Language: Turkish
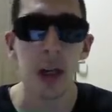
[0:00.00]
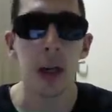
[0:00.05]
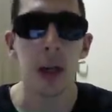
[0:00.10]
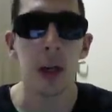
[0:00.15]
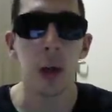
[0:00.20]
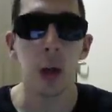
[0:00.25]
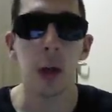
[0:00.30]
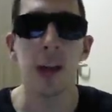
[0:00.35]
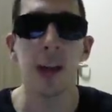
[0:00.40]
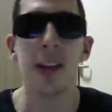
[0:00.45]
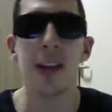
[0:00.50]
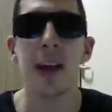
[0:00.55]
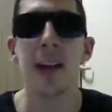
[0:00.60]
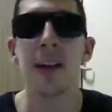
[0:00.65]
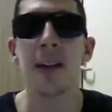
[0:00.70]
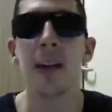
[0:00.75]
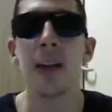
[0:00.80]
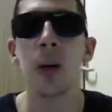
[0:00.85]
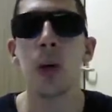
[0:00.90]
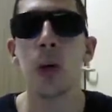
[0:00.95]
Dolayısıyla
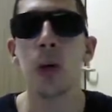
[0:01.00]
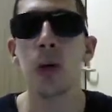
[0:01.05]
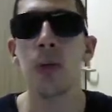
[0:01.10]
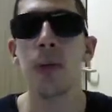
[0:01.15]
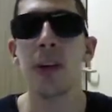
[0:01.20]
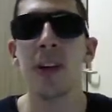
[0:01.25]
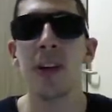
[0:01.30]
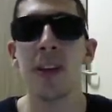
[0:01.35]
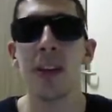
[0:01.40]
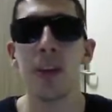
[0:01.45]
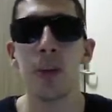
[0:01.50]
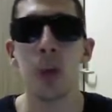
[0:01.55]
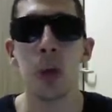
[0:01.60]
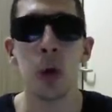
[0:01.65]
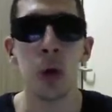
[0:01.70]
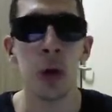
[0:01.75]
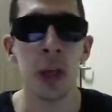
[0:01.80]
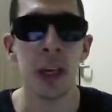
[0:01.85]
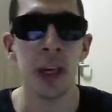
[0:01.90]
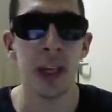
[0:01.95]
artık hani oyun bir kısır bir
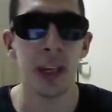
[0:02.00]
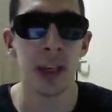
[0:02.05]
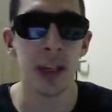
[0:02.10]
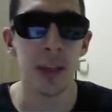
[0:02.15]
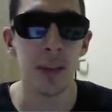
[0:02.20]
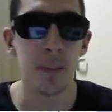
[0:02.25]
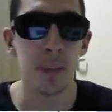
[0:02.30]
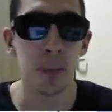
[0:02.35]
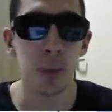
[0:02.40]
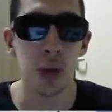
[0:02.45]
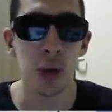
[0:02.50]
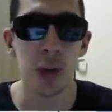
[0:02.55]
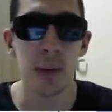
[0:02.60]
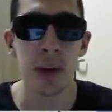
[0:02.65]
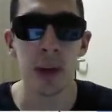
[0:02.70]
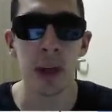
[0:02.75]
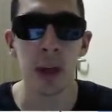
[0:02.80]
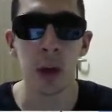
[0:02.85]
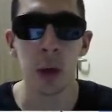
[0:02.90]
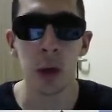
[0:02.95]
döngüye girdi. Bu
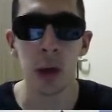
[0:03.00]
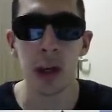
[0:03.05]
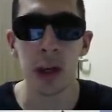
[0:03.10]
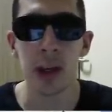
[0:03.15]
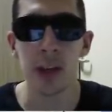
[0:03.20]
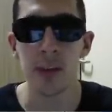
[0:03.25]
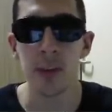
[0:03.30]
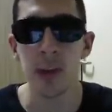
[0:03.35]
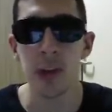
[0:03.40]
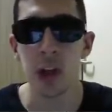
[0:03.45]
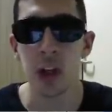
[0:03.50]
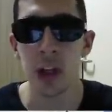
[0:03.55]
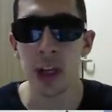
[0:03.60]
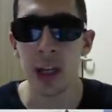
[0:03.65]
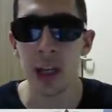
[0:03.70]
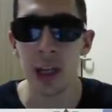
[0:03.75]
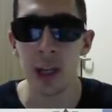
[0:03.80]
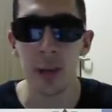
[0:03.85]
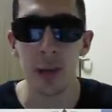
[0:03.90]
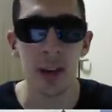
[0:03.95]
zamanlar coin kasmak için eğer
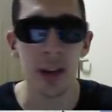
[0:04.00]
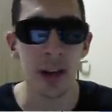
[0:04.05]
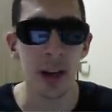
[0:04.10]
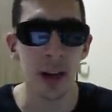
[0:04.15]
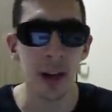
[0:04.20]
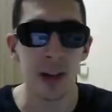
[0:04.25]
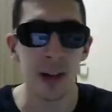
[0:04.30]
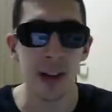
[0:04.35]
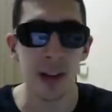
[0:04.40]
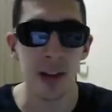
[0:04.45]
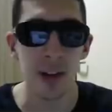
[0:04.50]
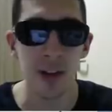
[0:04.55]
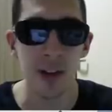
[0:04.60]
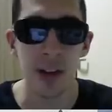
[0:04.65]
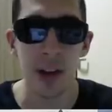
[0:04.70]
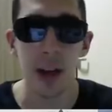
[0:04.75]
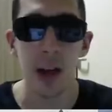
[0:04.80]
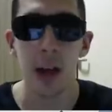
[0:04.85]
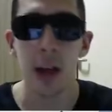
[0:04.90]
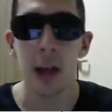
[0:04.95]
iyi bir tradersanız
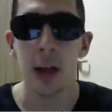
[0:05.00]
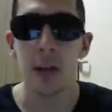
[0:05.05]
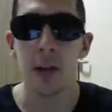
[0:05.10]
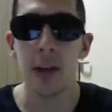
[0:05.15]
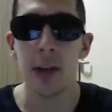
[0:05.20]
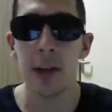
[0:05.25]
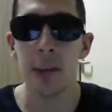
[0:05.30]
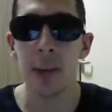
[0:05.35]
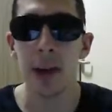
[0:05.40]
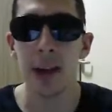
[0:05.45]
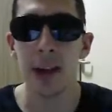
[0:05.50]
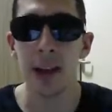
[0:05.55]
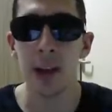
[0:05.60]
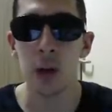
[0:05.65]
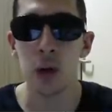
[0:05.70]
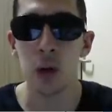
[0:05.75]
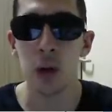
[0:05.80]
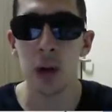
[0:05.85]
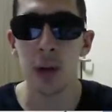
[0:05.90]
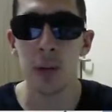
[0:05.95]
ve marketi
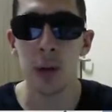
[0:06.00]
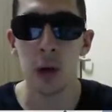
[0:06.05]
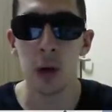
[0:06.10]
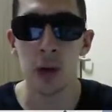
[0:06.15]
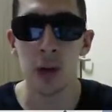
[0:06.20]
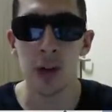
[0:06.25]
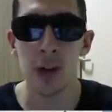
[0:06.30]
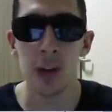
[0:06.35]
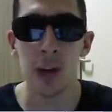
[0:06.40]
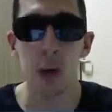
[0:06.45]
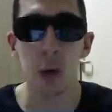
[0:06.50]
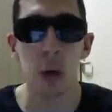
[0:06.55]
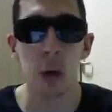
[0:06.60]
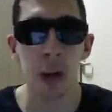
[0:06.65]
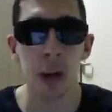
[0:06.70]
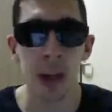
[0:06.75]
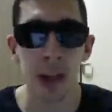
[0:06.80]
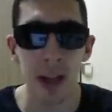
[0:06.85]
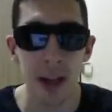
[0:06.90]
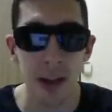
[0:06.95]
çok iyi biliyorsanız
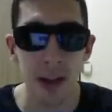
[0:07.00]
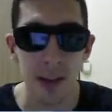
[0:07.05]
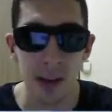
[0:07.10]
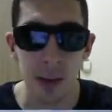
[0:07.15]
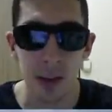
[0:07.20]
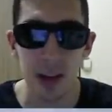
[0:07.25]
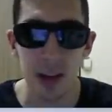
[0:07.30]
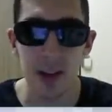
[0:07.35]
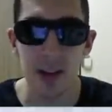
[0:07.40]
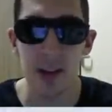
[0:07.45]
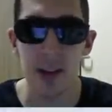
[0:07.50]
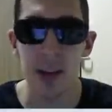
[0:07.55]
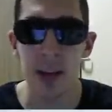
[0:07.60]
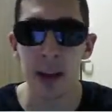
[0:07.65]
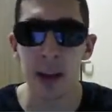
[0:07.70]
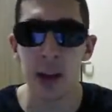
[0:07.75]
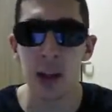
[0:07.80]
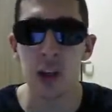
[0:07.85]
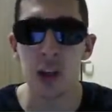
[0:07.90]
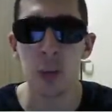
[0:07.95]
ikonlardan kazabilirsiniz
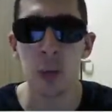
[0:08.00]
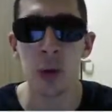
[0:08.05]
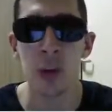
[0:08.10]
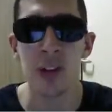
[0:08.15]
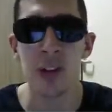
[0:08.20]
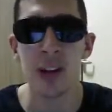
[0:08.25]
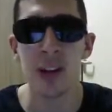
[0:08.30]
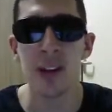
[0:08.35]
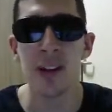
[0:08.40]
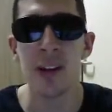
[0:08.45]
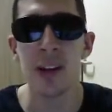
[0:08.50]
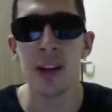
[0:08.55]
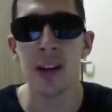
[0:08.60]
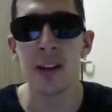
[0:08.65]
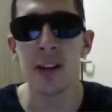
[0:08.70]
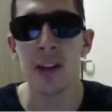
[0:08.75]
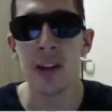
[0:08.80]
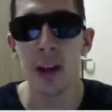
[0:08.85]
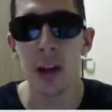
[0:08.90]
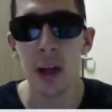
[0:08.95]
arkadaşlar. Bunu nasıl
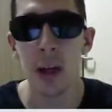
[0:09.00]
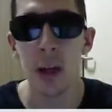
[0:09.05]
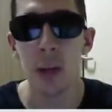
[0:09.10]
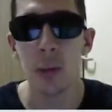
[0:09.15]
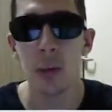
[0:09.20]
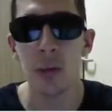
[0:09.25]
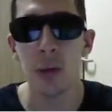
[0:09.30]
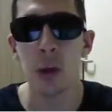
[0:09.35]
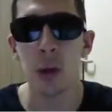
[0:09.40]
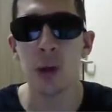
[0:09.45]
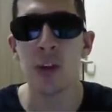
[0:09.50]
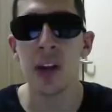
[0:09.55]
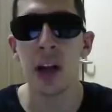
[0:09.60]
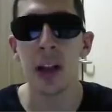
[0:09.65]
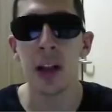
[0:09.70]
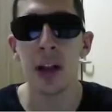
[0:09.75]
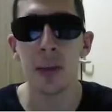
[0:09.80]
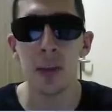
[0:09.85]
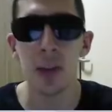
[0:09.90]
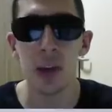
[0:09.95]
kasacağınızı bu videoda size
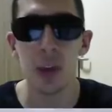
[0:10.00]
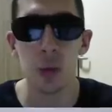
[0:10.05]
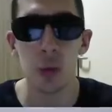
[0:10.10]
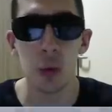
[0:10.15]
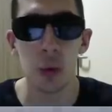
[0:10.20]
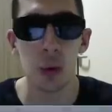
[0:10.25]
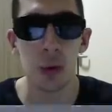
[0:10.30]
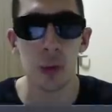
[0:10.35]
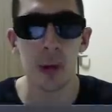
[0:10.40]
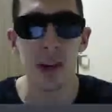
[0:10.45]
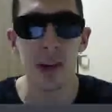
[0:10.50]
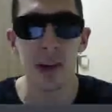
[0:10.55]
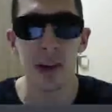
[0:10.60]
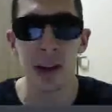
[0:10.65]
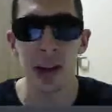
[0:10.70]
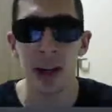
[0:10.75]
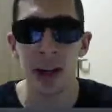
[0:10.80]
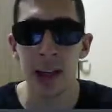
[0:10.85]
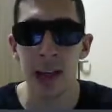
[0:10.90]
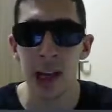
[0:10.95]
anlatmayacağım çünkü o birazcık
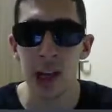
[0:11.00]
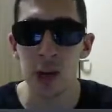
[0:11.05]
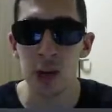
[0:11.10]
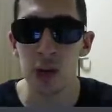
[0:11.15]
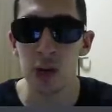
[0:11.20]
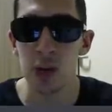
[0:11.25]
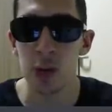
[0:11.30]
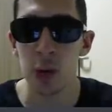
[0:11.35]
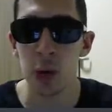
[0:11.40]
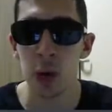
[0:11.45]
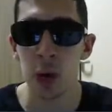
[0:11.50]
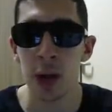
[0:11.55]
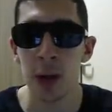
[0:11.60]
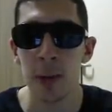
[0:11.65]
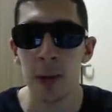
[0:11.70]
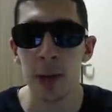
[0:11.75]
daha gelişmiş bir yöntem.